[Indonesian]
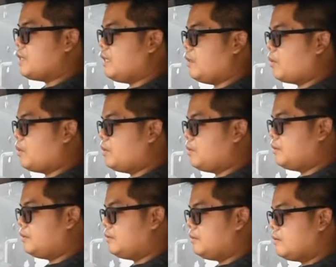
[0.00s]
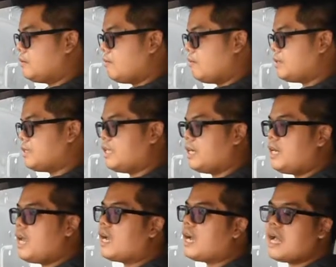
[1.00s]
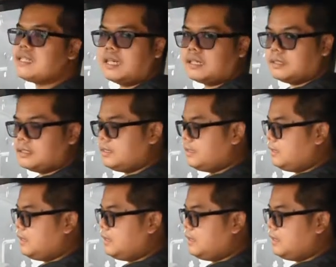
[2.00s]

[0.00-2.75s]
mesinnya, Bro mesinnya ini agak kasar sih